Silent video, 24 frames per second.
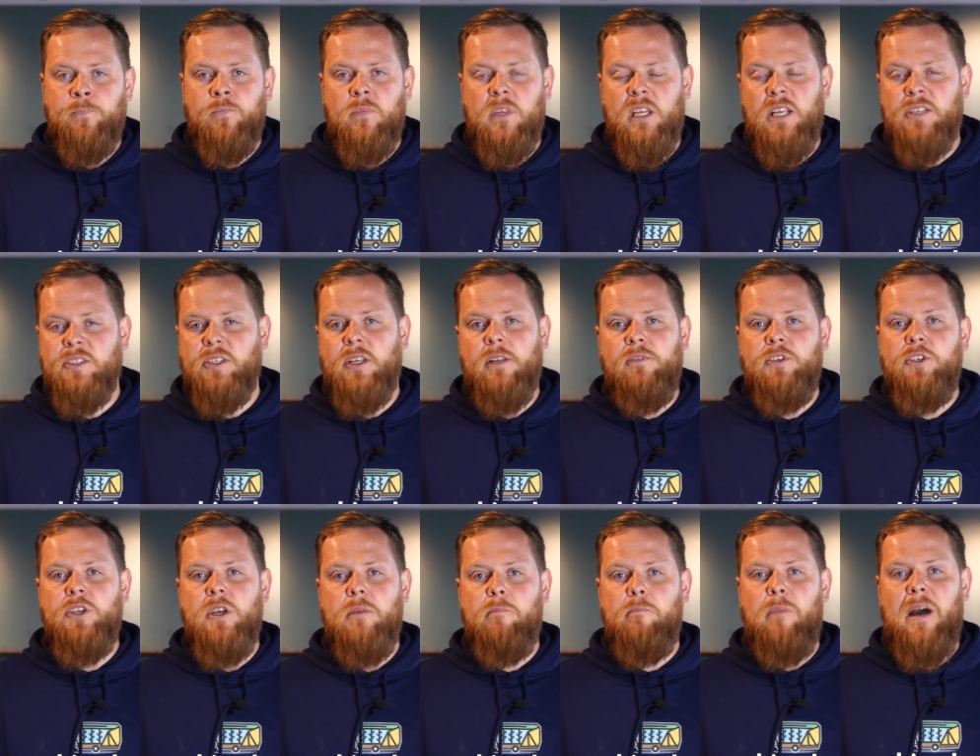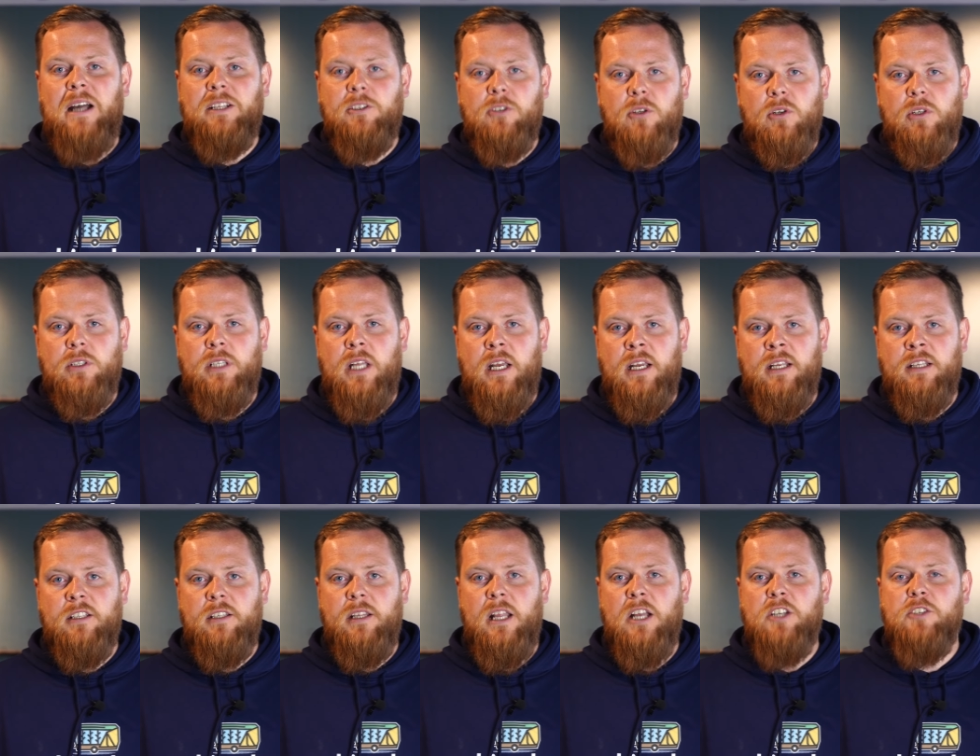Na serwisie
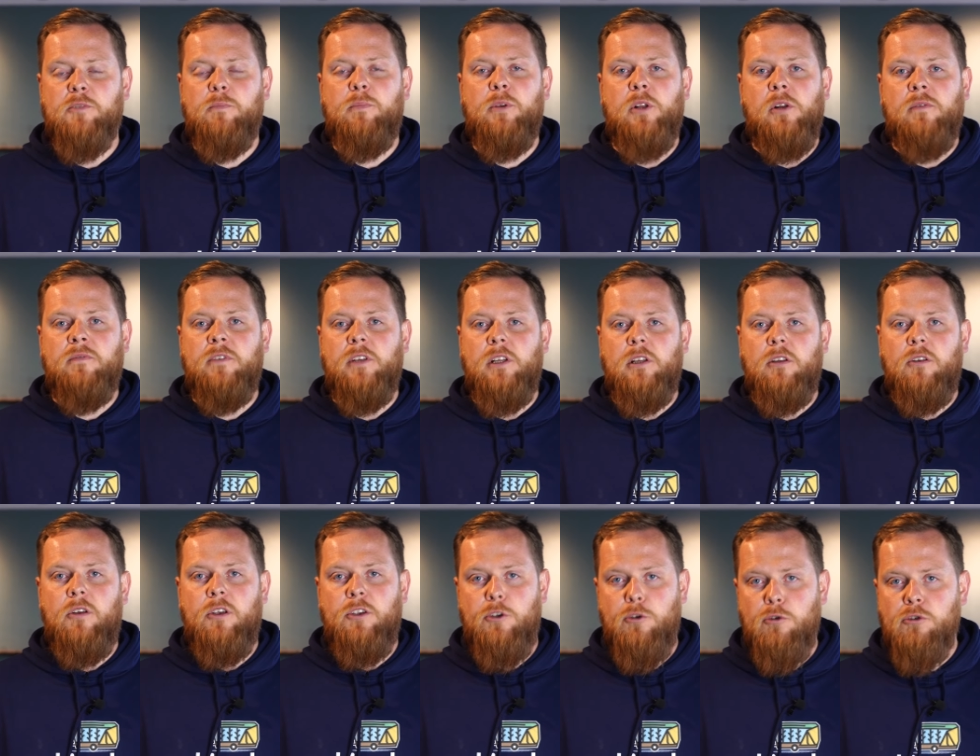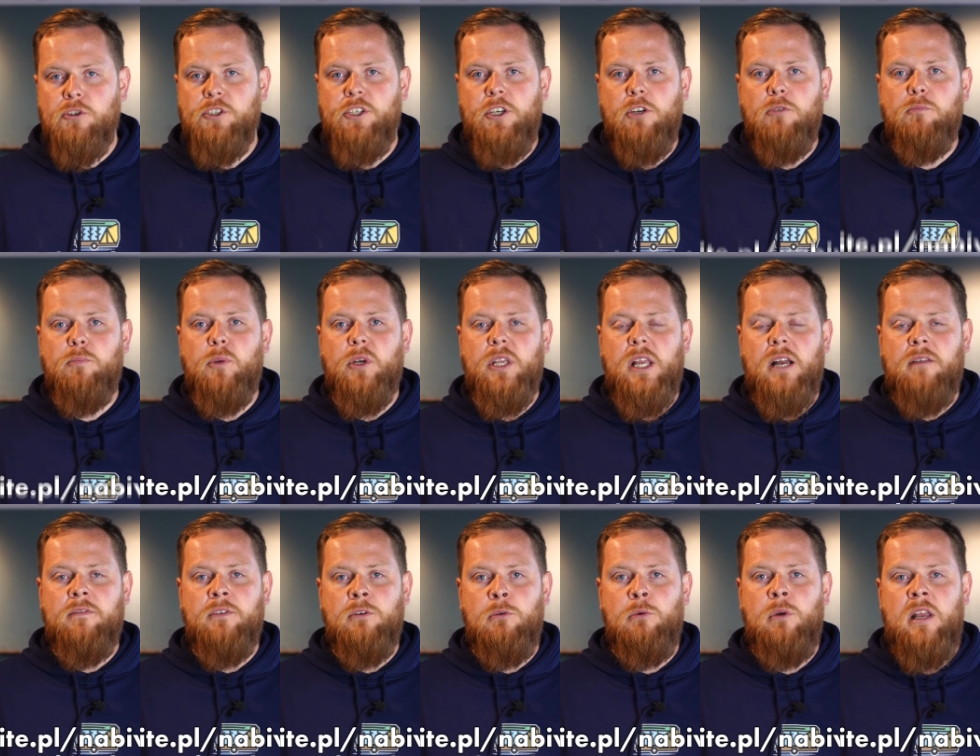Patronite nasz profil już się
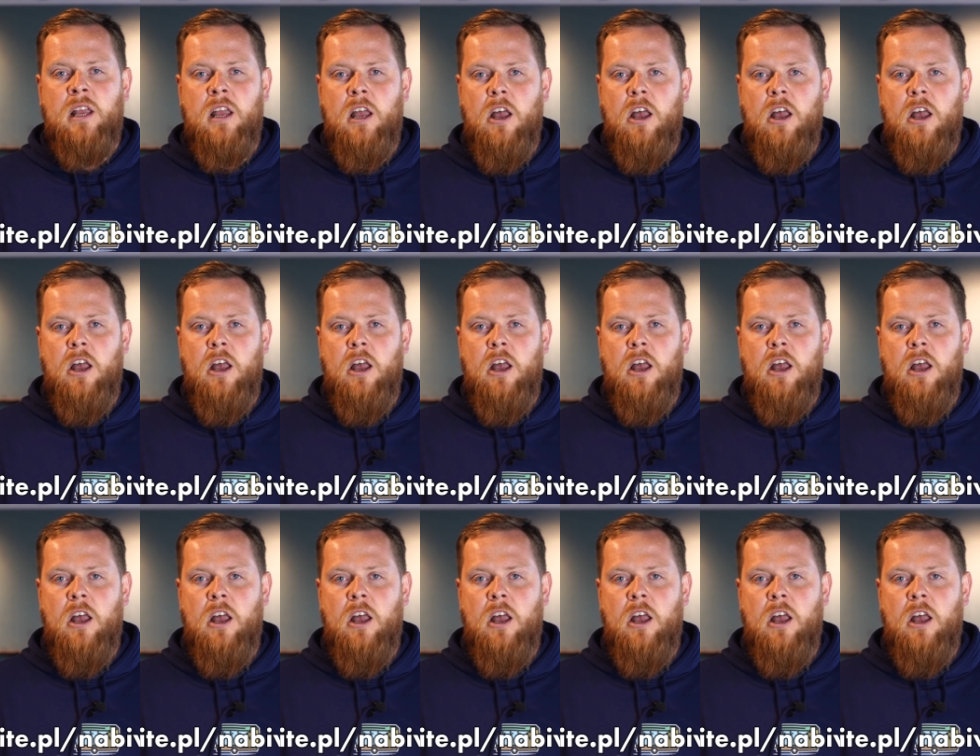pojawił,